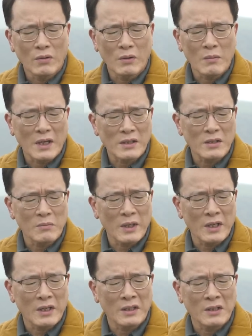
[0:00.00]
오늘
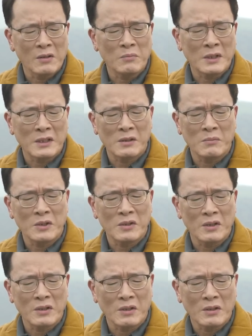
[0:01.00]
말씀에 이런 말씀이
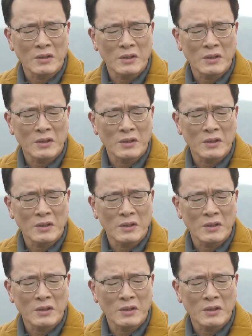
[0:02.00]
있어요.